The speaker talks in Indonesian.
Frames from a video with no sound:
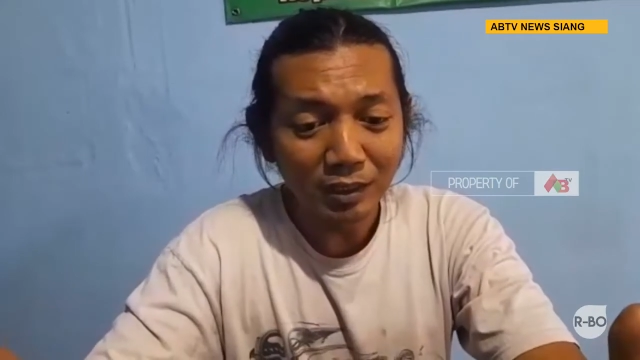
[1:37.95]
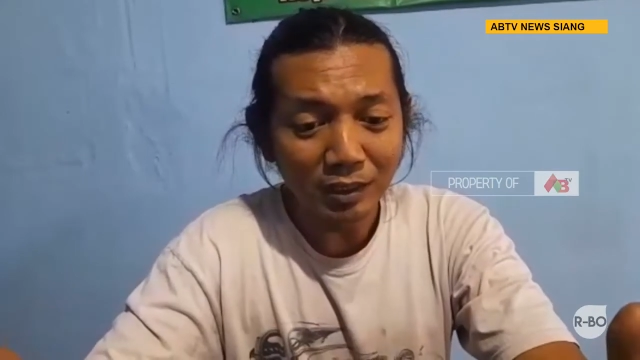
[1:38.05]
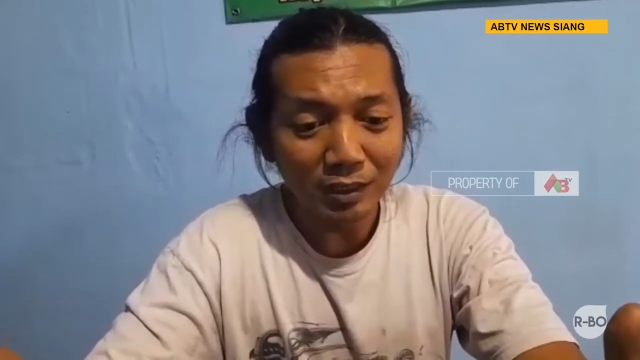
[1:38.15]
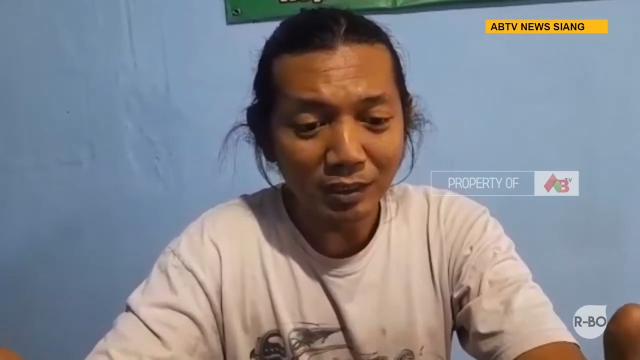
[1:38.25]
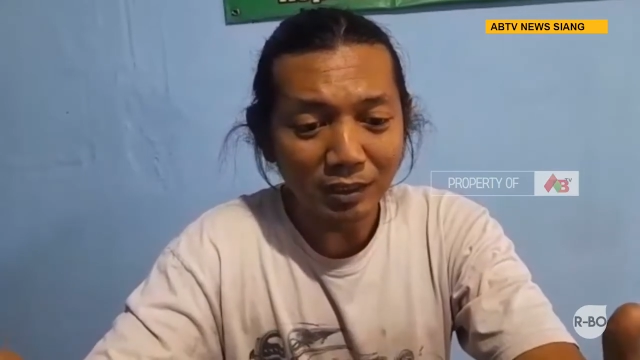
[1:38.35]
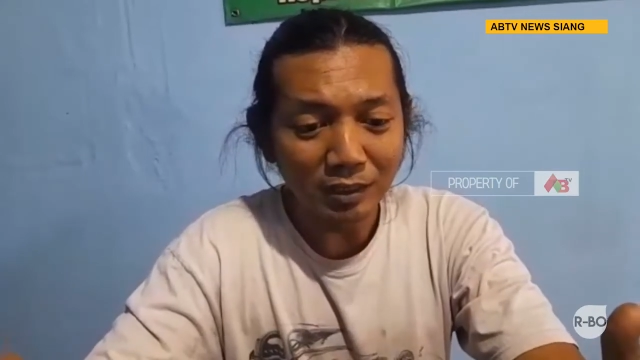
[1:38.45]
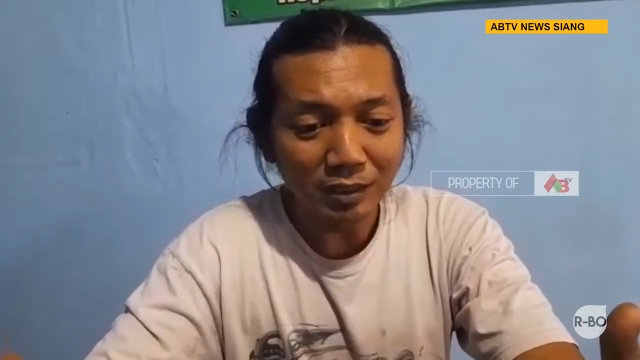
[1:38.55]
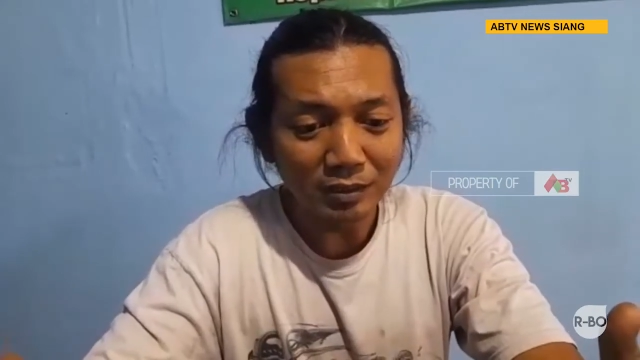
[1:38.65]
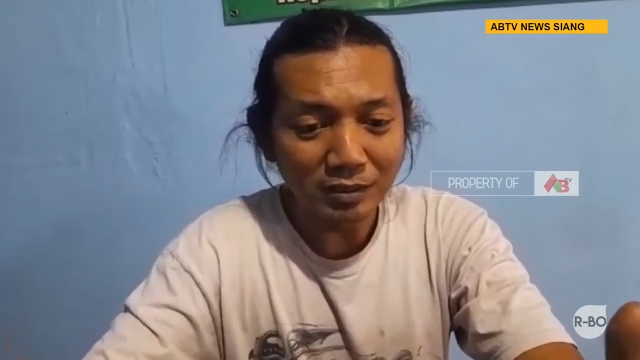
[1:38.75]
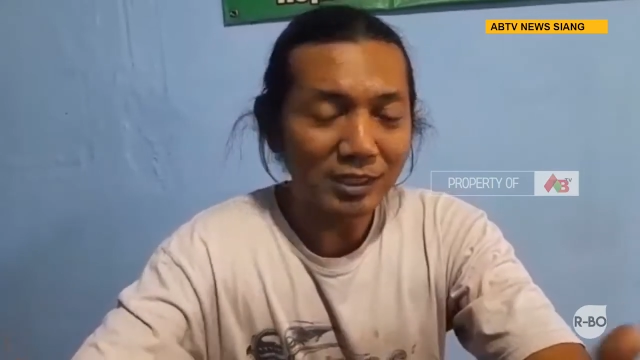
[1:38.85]

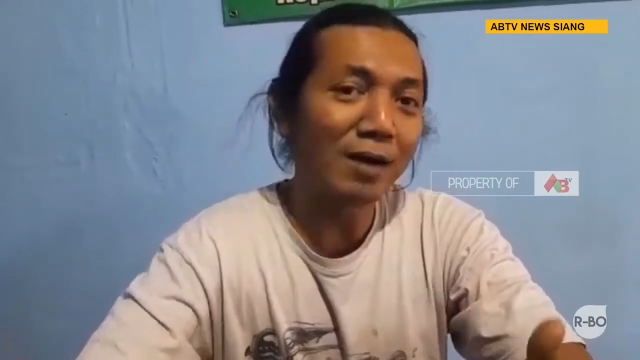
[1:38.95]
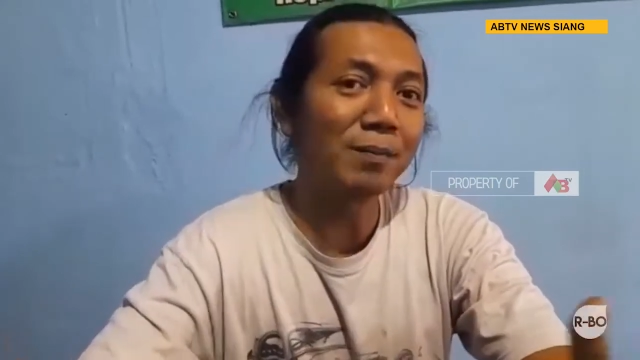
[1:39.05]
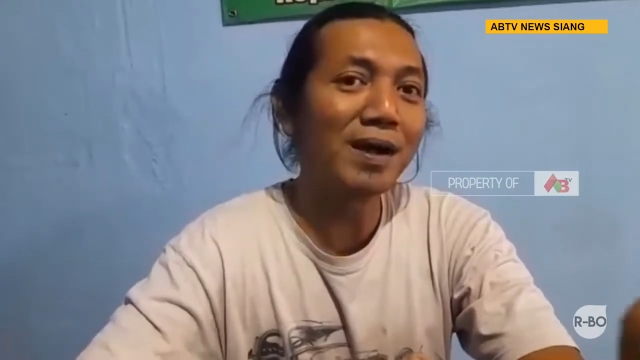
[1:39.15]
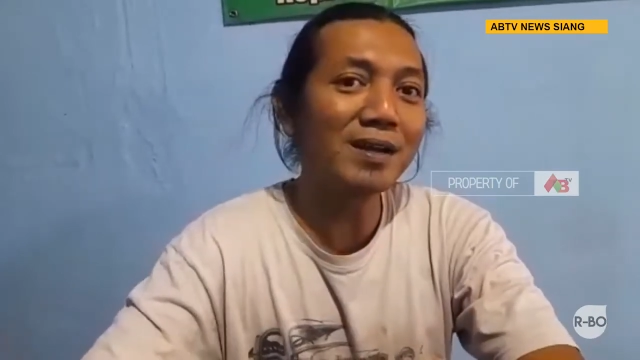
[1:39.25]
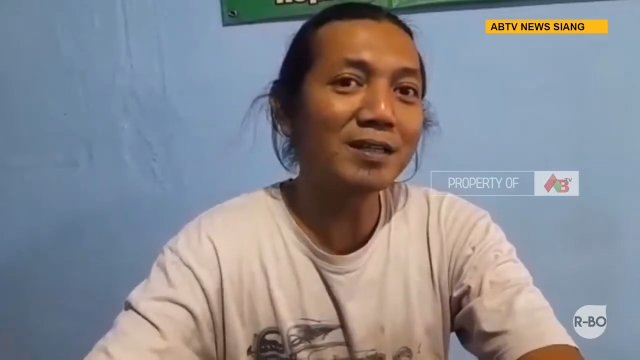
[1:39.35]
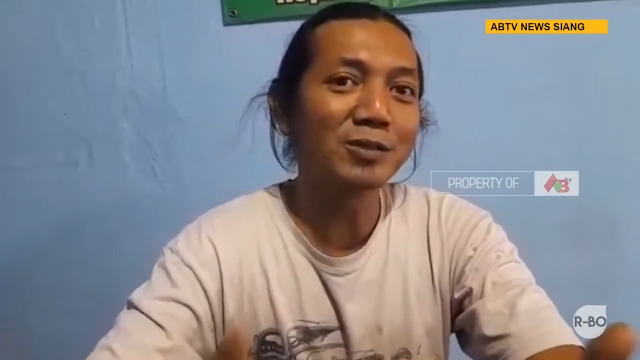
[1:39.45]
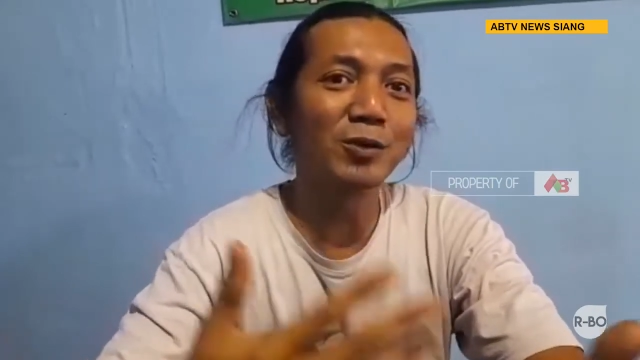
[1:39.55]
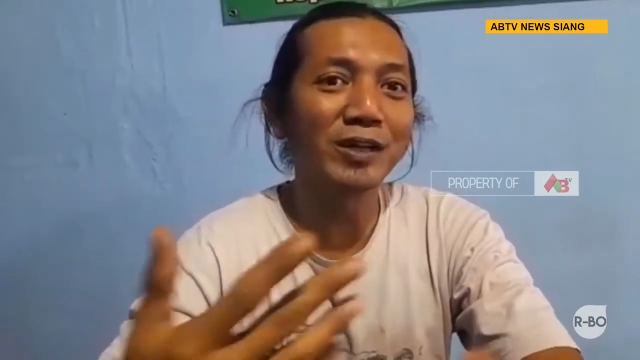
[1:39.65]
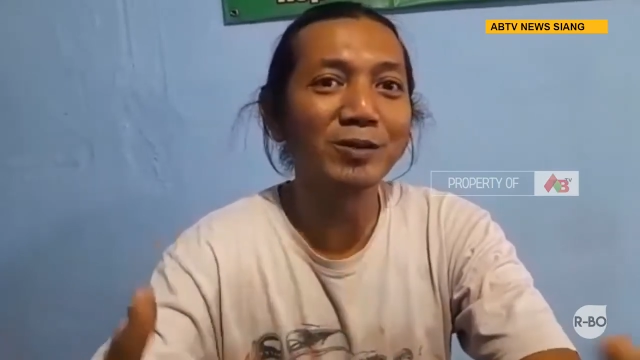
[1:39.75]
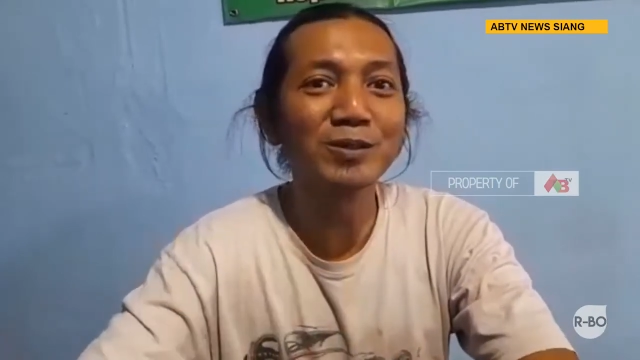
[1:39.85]
uh, siang panas
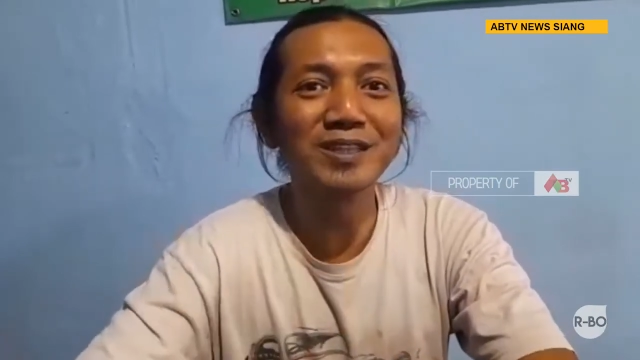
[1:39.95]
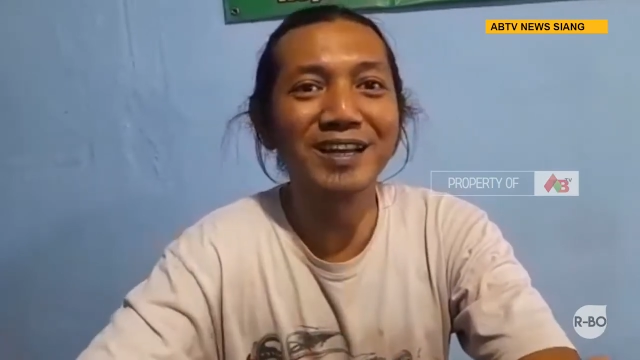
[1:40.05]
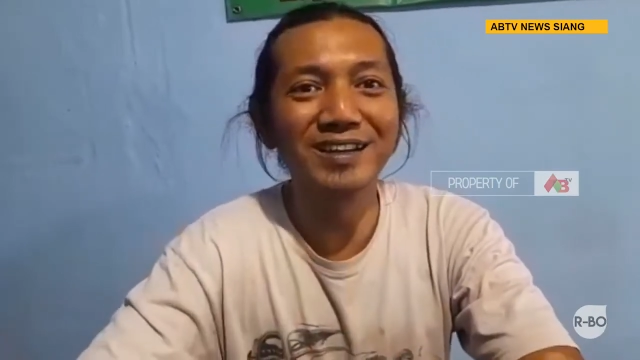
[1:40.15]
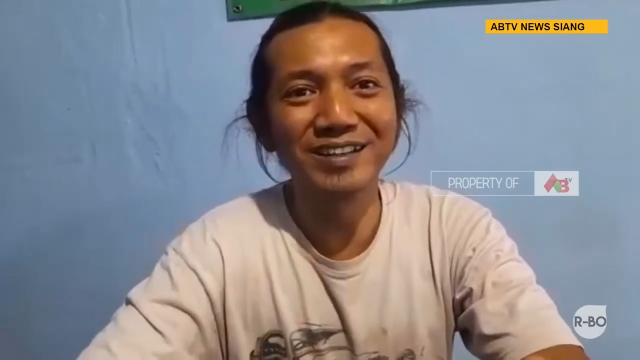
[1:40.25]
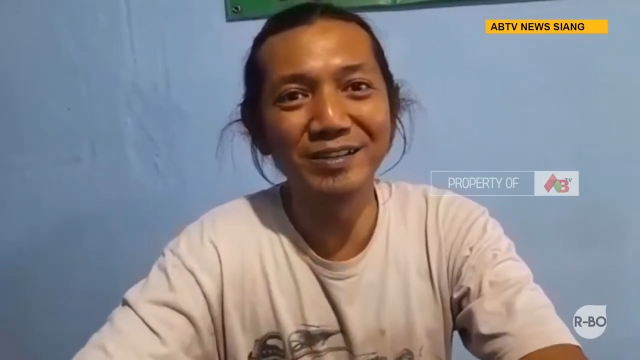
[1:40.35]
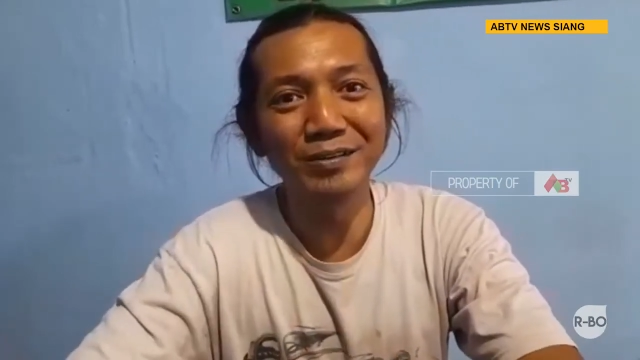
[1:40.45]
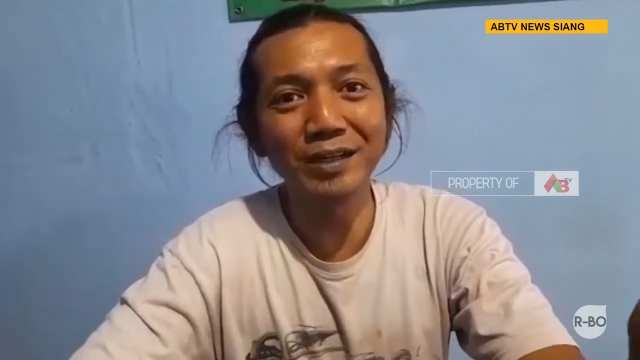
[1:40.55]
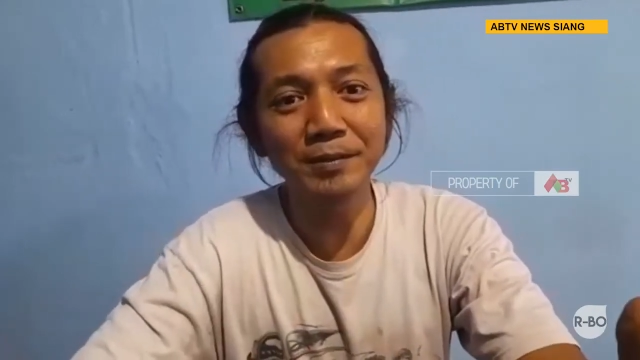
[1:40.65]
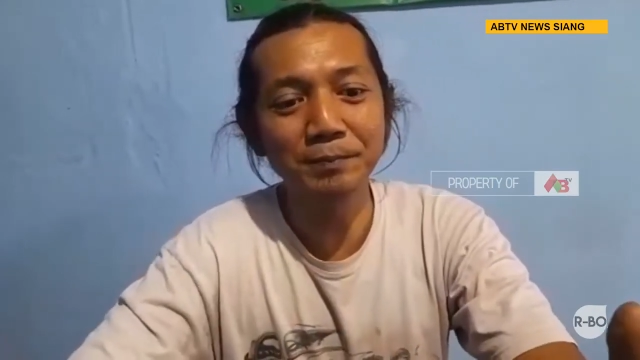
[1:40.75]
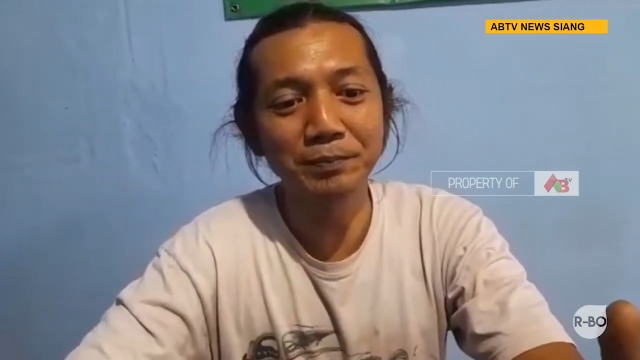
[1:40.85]
sore hujan gitu kan